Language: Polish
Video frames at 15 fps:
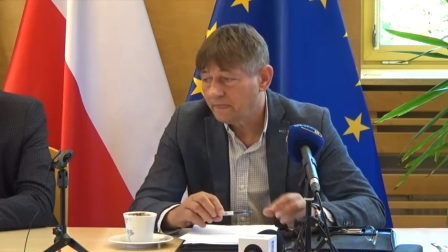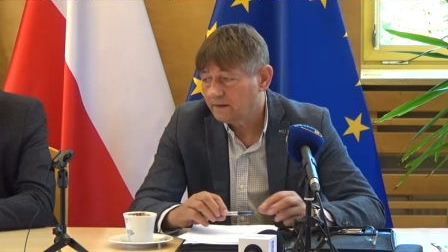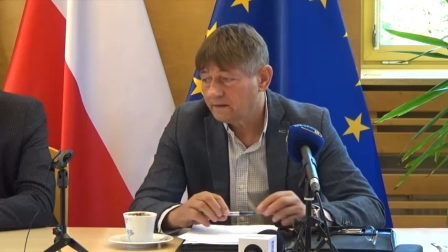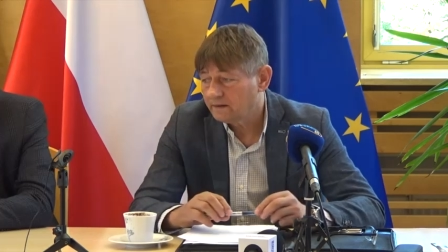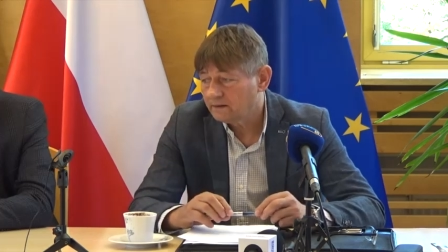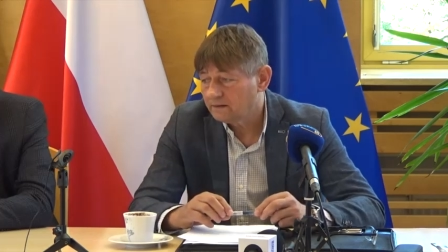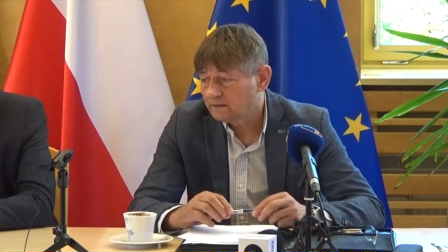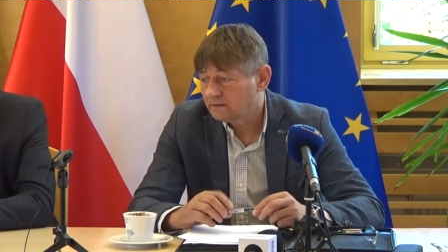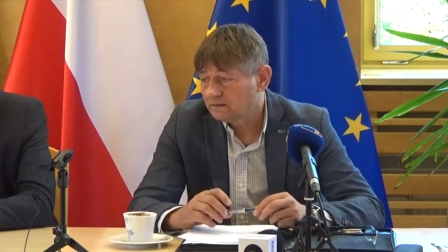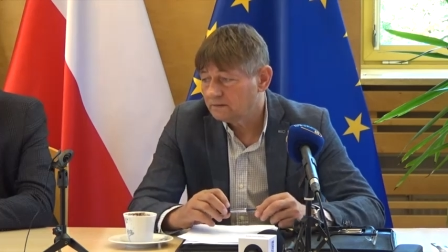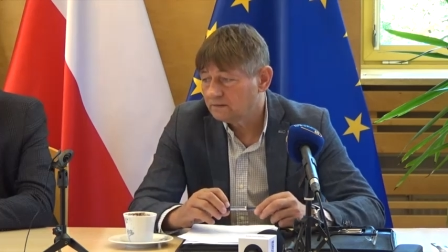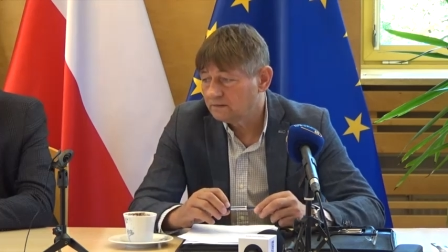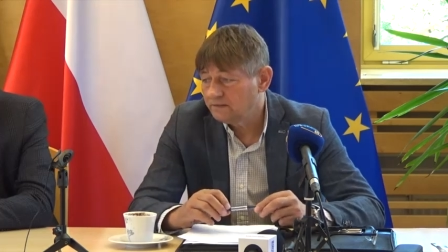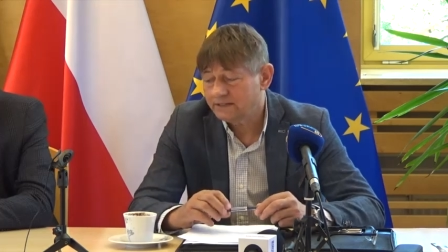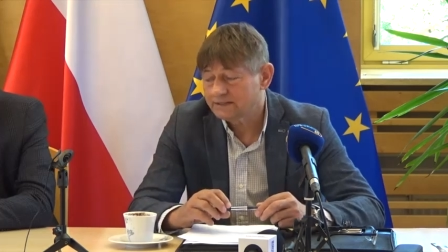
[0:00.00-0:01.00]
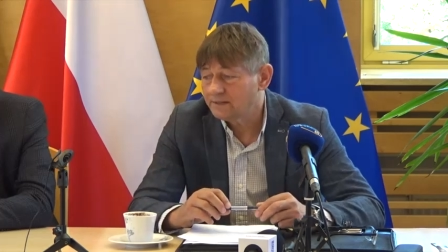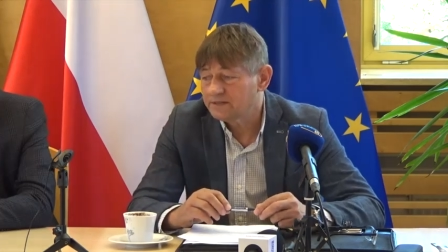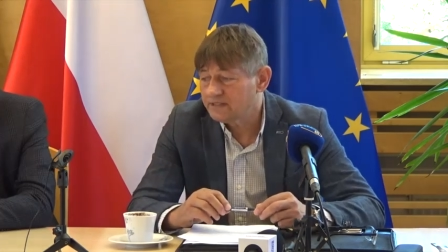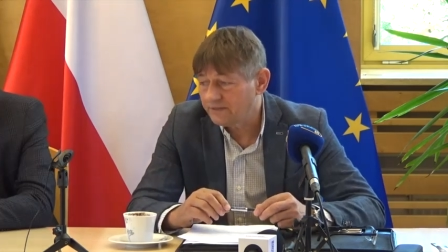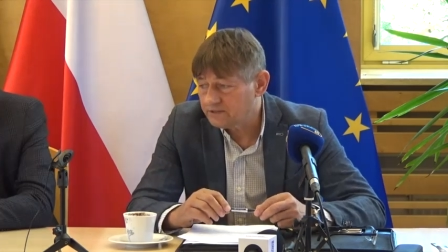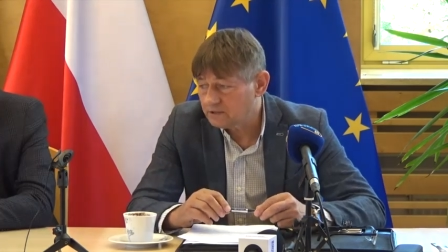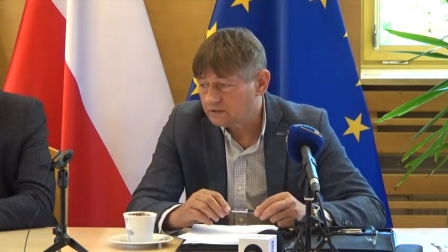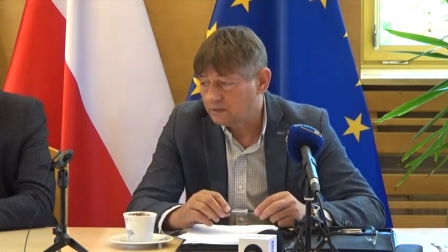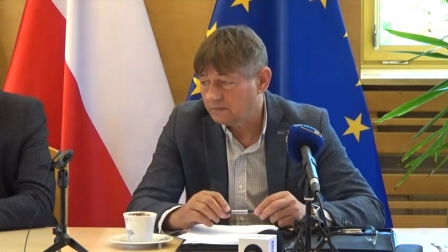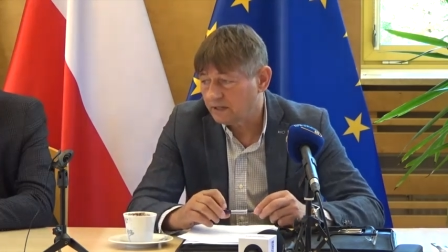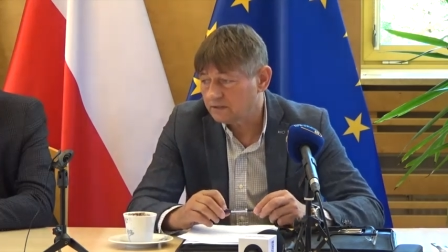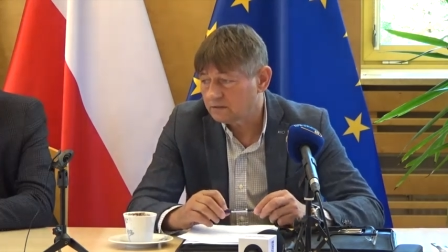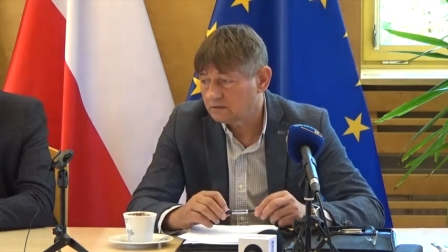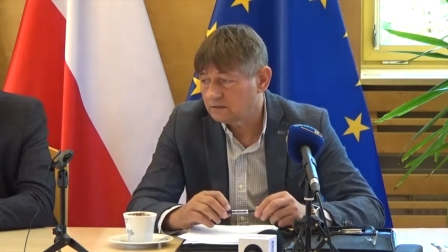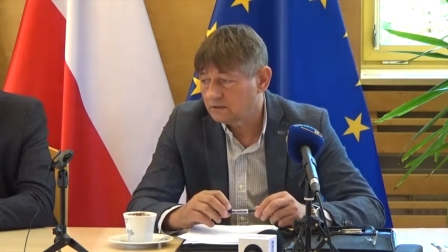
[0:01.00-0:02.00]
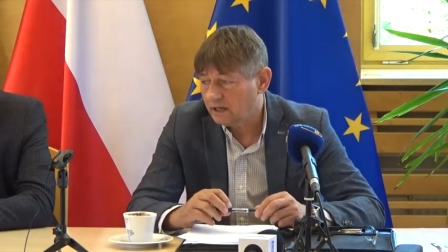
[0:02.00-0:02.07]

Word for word: Y, nie jestem znawcą tematu,